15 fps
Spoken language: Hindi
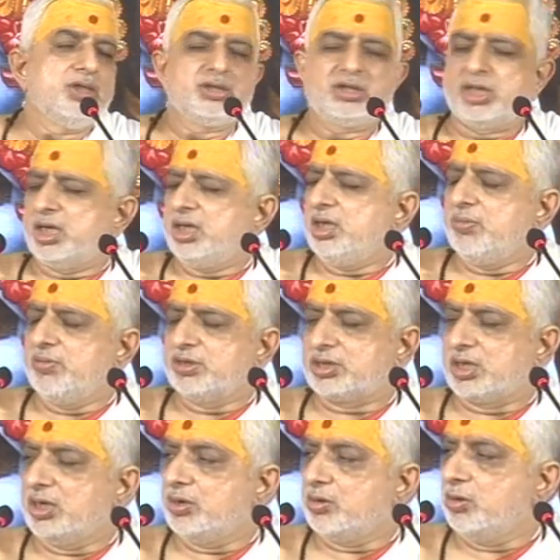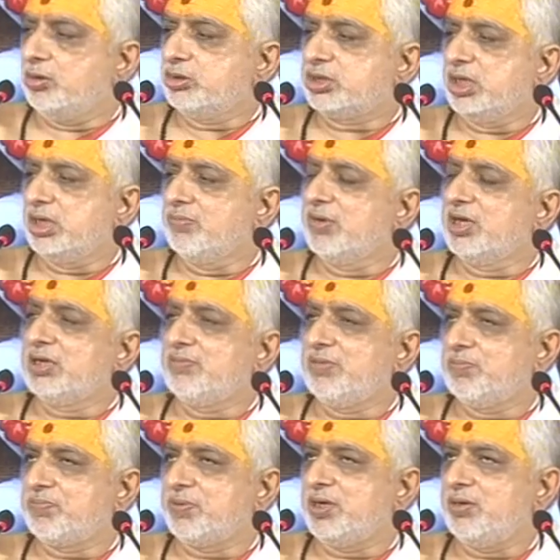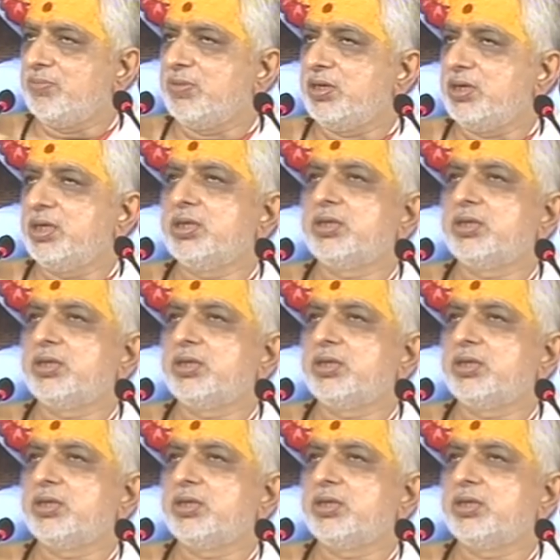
शरीर में संकोच है मन में प्रेम है